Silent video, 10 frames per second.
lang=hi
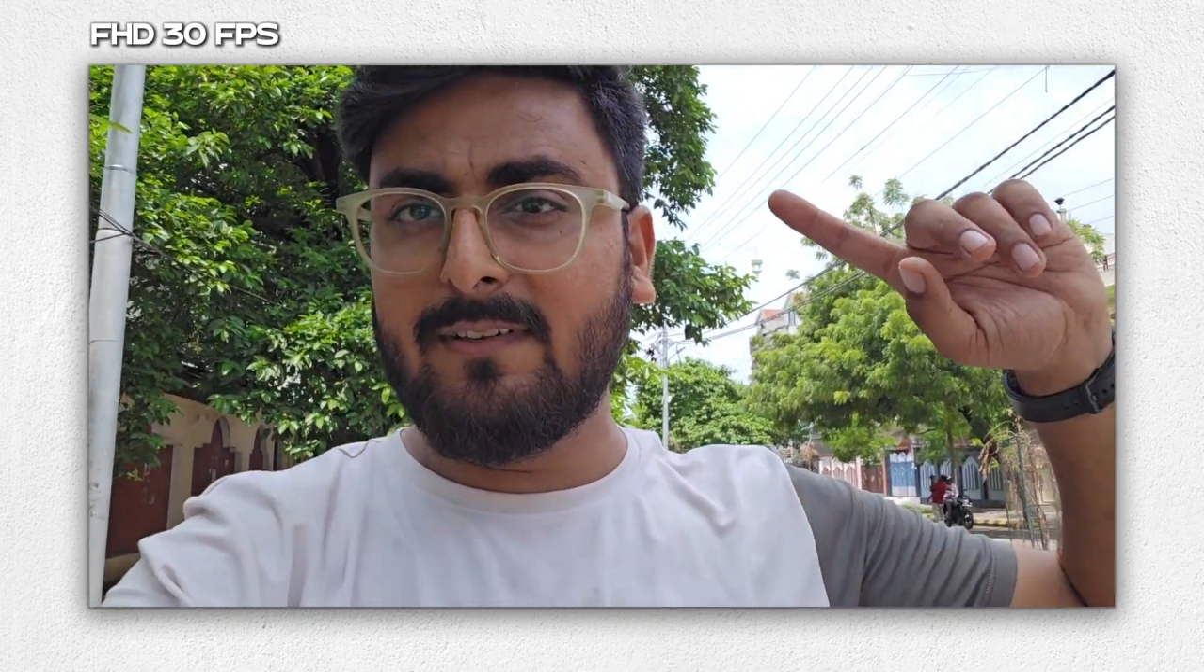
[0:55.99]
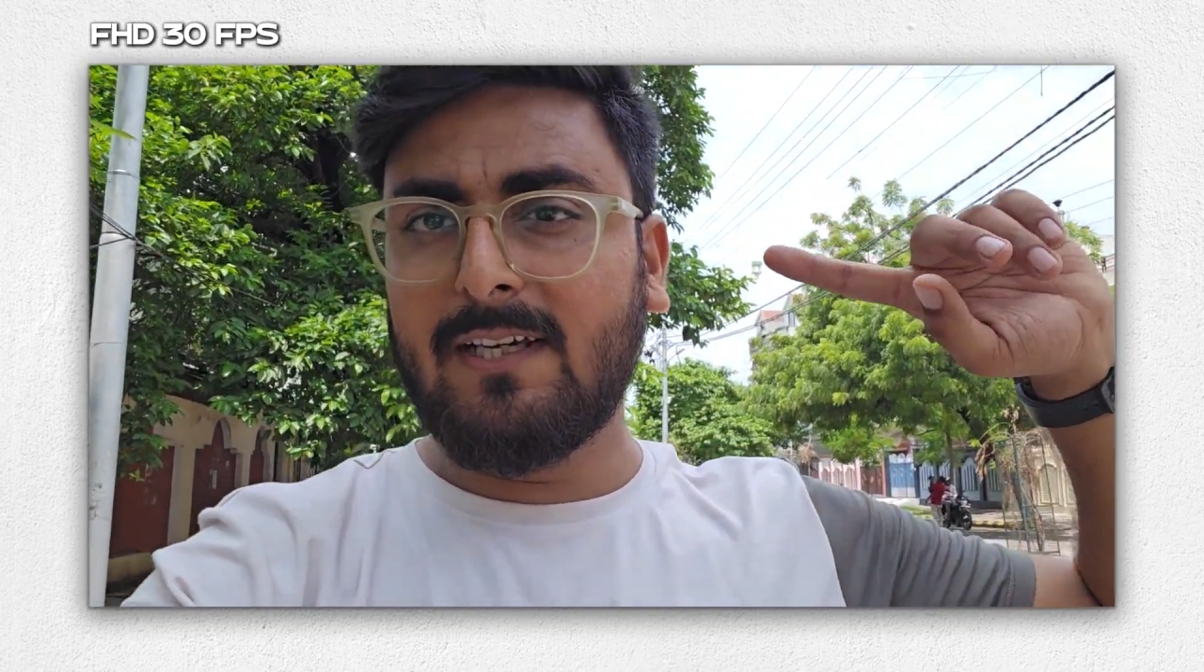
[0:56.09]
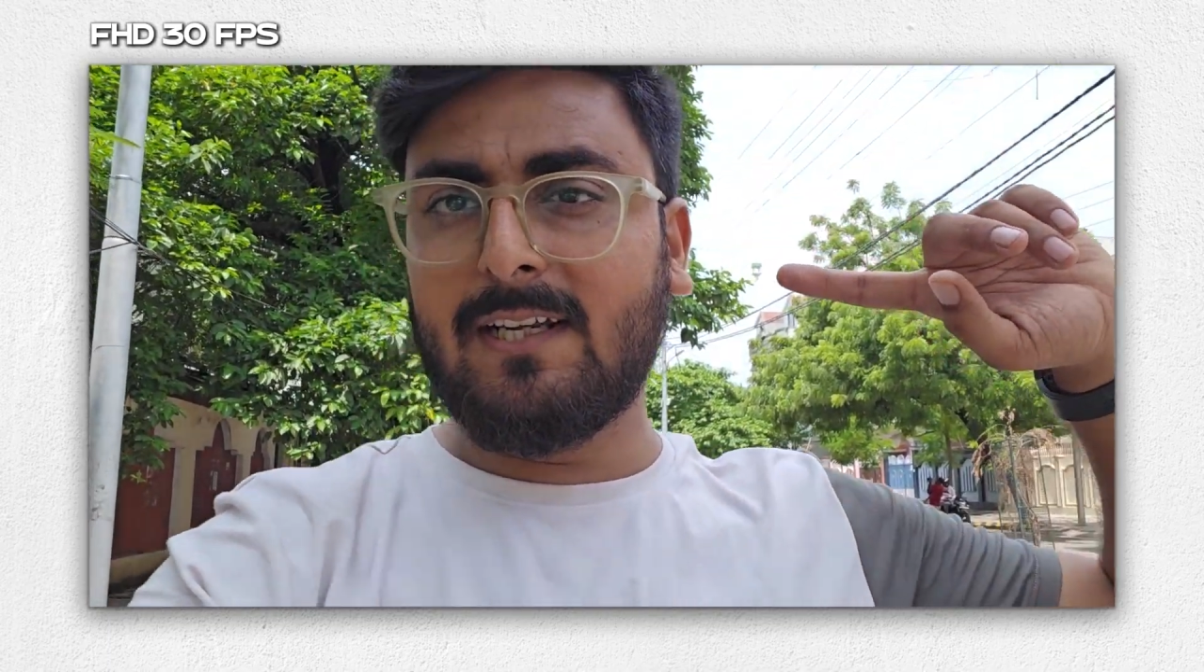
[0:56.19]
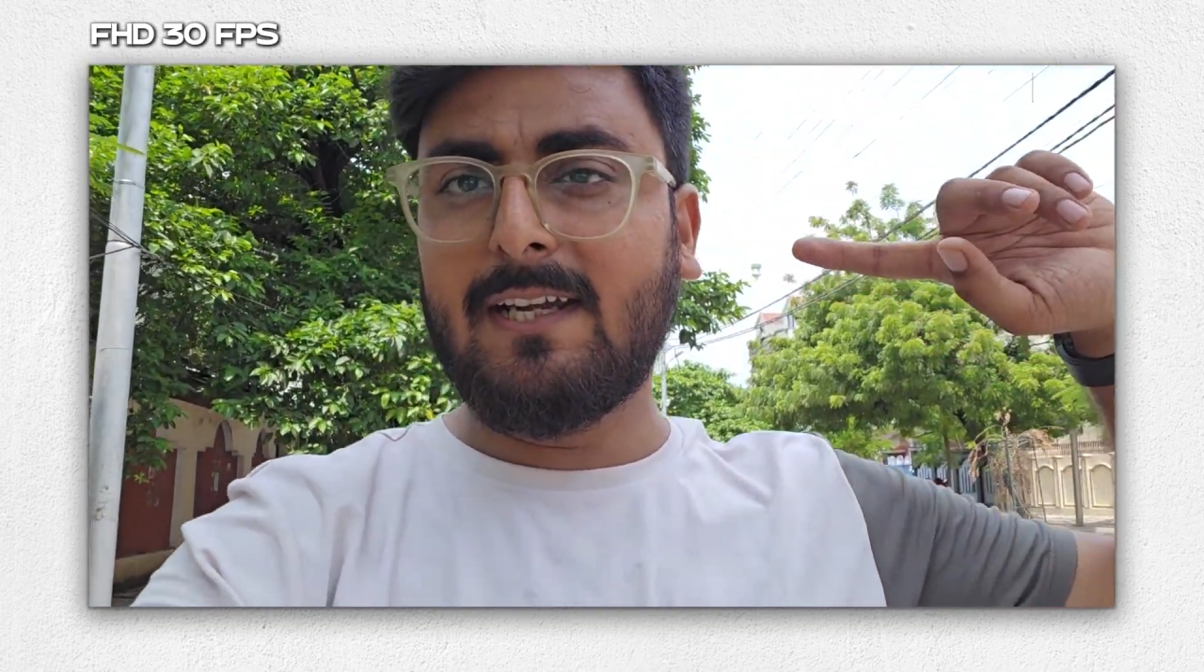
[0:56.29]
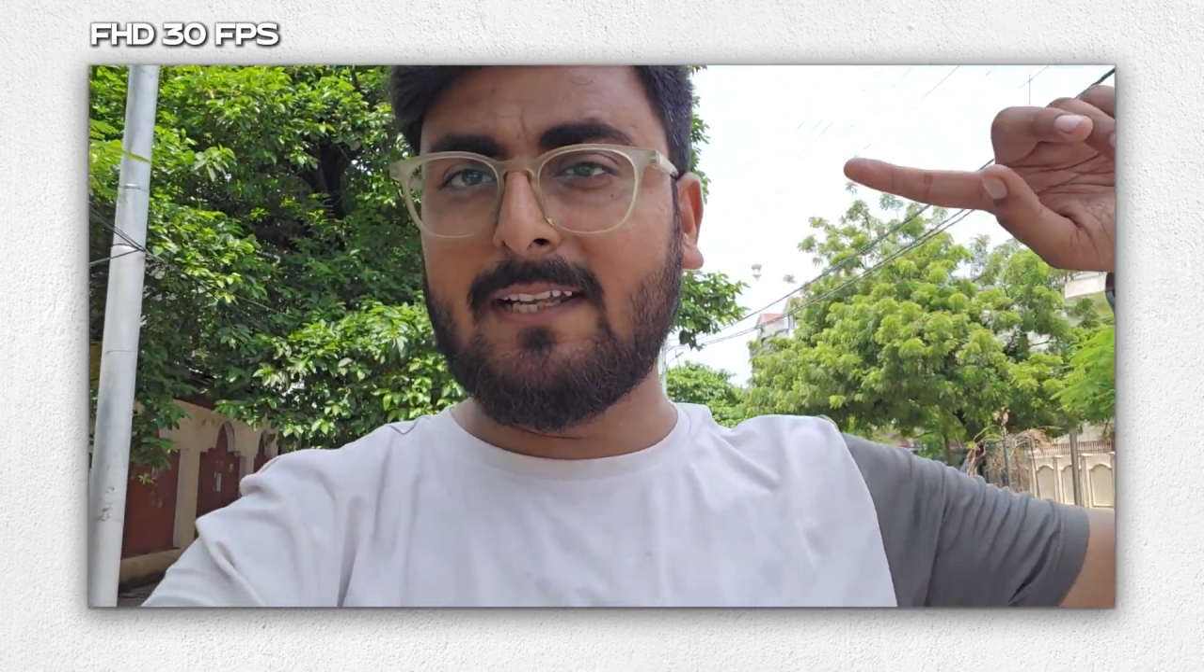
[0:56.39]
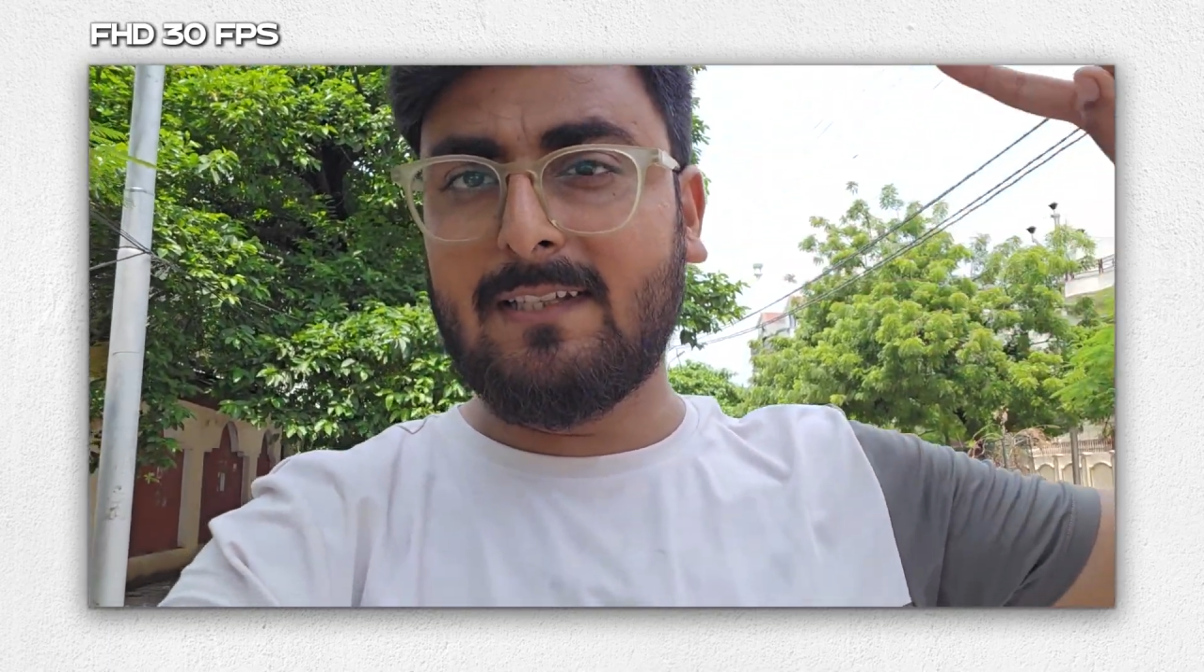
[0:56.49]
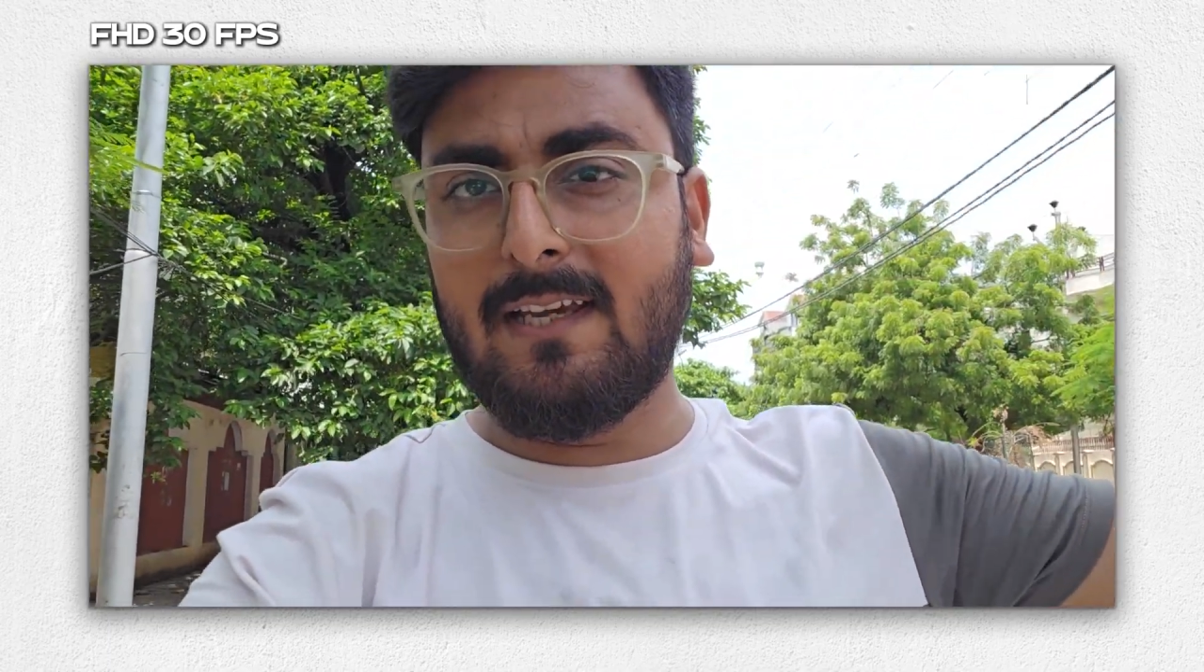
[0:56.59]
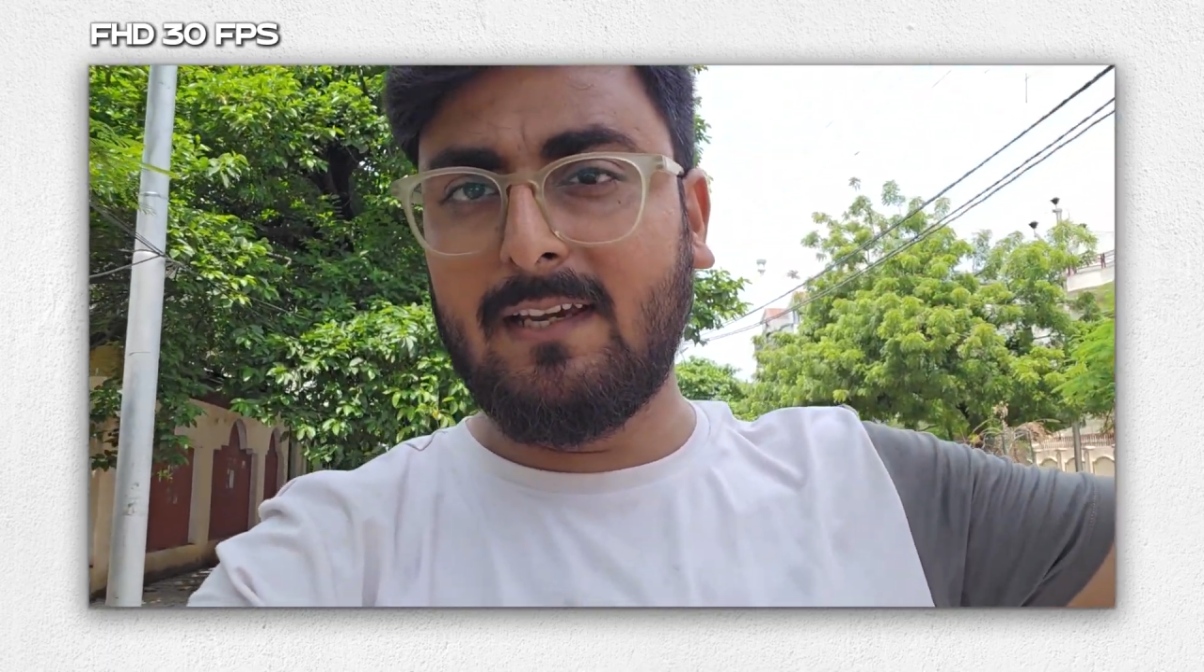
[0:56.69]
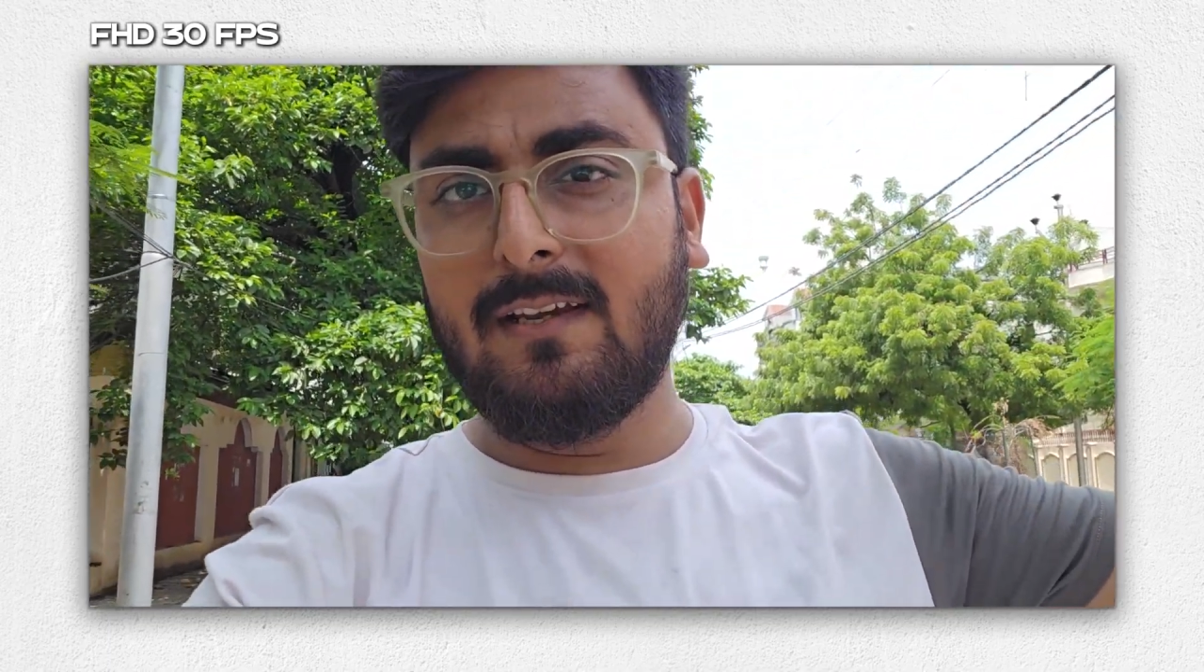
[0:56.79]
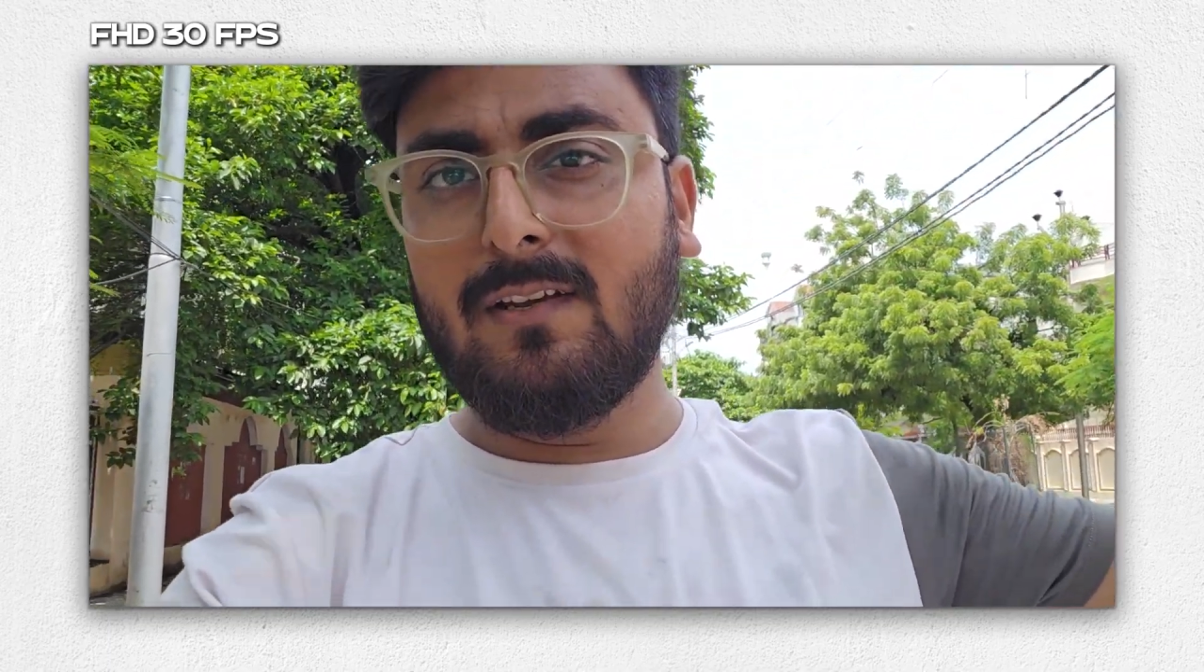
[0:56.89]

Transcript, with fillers: वगैरह कैसा है